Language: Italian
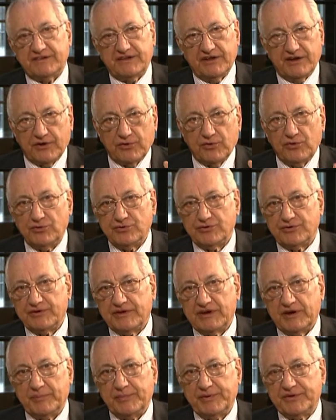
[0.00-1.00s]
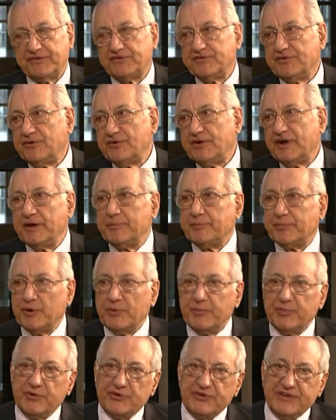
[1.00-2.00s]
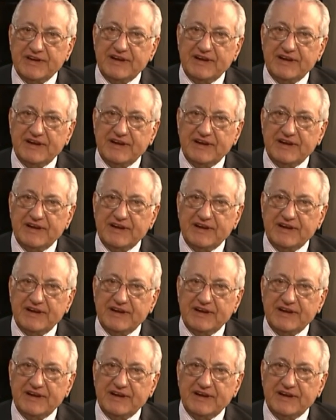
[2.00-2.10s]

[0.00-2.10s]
che tiene conto della persona e proprio